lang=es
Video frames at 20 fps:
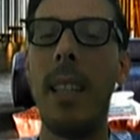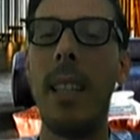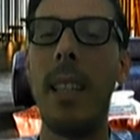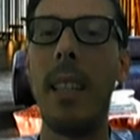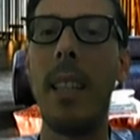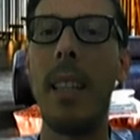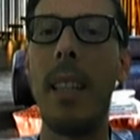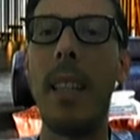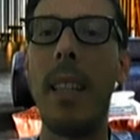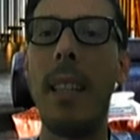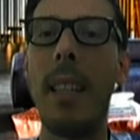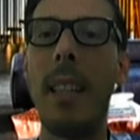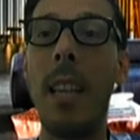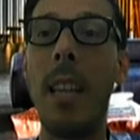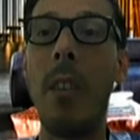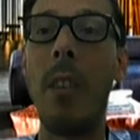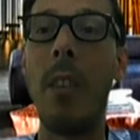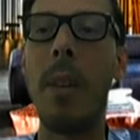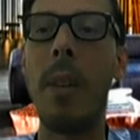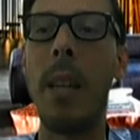
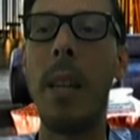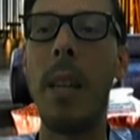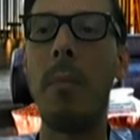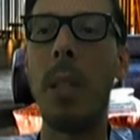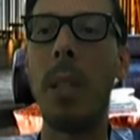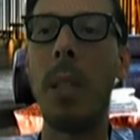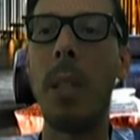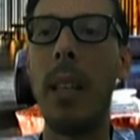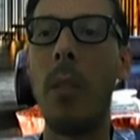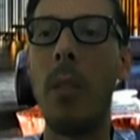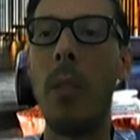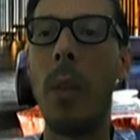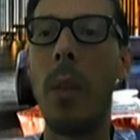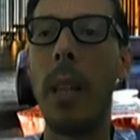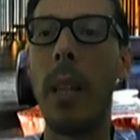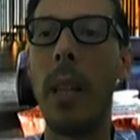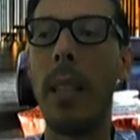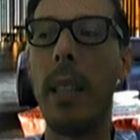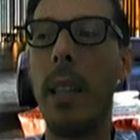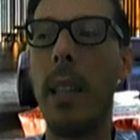tener una herramienta
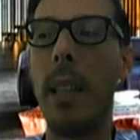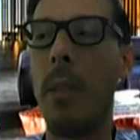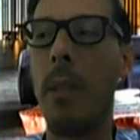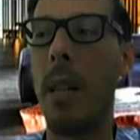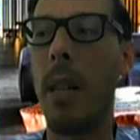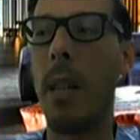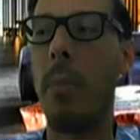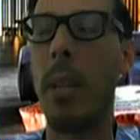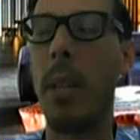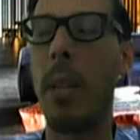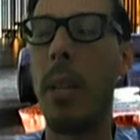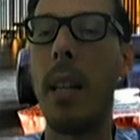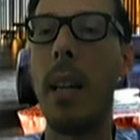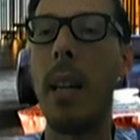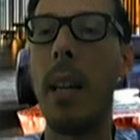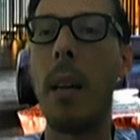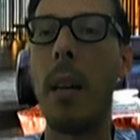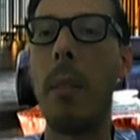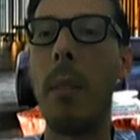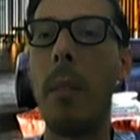educativa
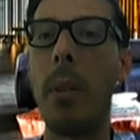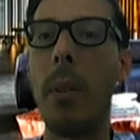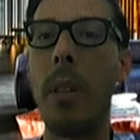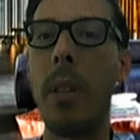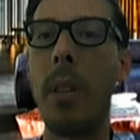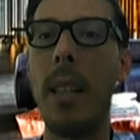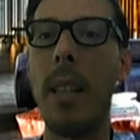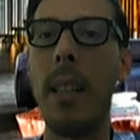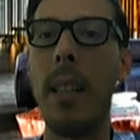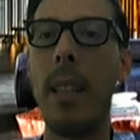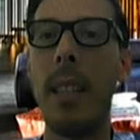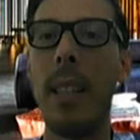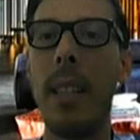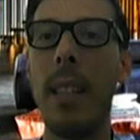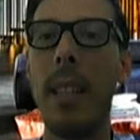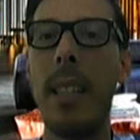para poder